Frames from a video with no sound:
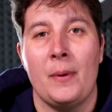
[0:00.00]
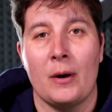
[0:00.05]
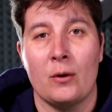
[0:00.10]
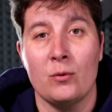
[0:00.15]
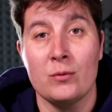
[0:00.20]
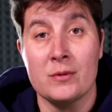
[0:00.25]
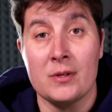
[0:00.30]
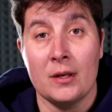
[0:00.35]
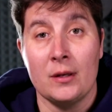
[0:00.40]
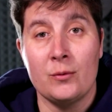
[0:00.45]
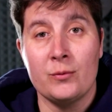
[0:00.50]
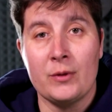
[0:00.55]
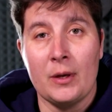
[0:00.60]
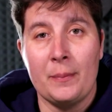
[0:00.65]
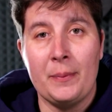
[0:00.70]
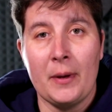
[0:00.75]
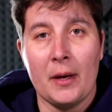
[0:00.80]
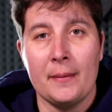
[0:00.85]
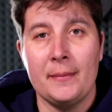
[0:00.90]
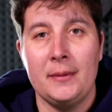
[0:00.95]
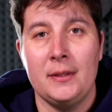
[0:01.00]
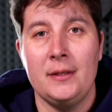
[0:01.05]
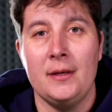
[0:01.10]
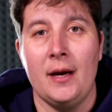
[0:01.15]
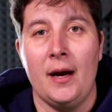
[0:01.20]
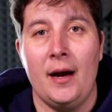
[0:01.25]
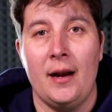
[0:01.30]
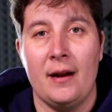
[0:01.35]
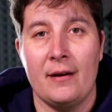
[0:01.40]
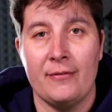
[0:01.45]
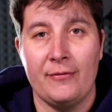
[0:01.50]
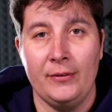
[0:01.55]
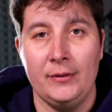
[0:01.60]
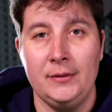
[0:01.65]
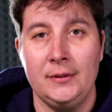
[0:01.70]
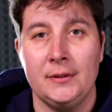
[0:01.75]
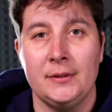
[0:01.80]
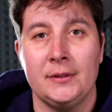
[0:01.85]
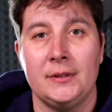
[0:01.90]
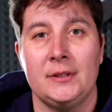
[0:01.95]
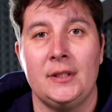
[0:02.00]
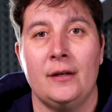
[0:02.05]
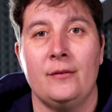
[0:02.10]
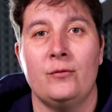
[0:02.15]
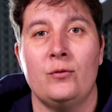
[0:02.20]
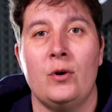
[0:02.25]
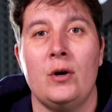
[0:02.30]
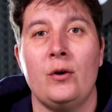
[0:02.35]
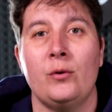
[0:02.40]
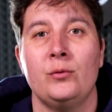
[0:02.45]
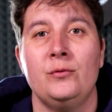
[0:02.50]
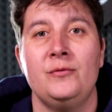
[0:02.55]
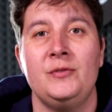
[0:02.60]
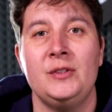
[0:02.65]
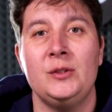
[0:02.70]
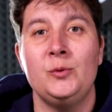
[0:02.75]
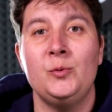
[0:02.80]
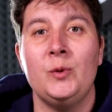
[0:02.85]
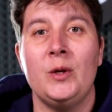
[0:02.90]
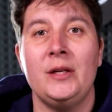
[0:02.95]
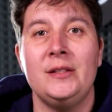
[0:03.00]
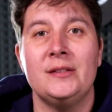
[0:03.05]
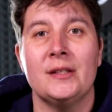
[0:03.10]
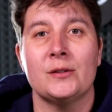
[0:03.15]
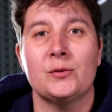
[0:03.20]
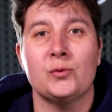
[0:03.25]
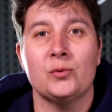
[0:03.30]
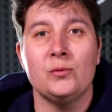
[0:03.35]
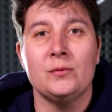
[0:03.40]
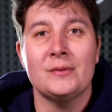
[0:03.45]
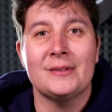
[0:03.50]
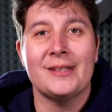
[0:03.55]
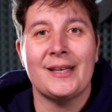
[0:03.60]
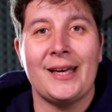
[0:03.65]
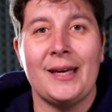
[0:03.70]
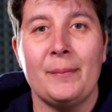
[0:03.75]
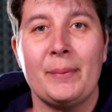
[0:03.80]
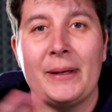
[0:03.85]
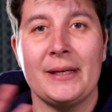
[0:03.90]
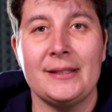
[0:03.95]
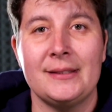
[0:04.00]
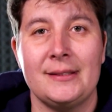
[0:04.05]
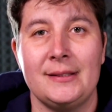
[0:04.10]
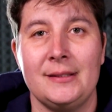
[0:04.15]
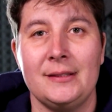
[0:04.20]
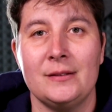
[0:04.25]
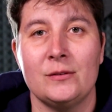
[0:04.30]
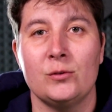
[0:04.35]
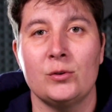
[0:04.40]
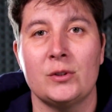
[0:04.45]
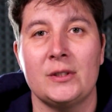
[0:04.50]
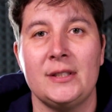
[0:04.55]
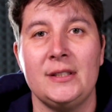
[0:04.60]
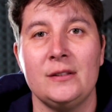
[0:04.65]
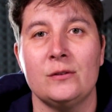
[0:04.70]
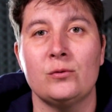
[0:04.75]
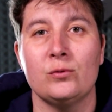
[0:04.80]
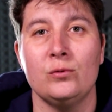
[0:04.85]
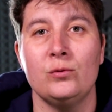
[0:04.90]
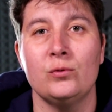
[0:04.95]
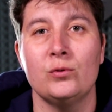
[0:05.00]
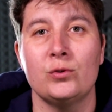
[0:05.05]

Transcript: Par contre, ça nous a permis à la fin d'avoir une visualisation très précise de qui sont